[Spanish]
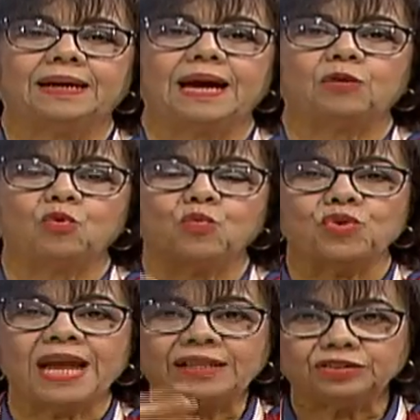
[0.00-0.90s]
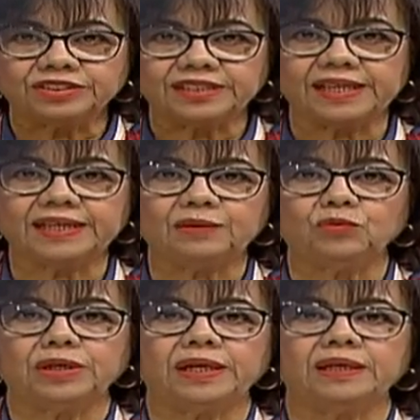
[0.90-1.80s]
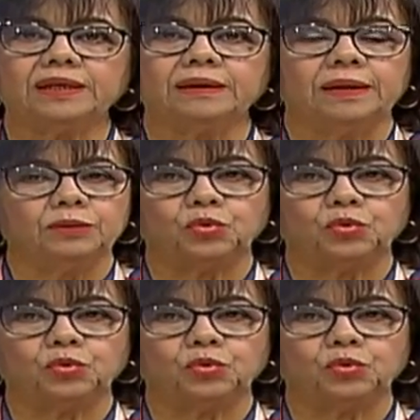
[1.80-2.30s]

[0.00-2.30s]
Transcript: acumulándose en, en,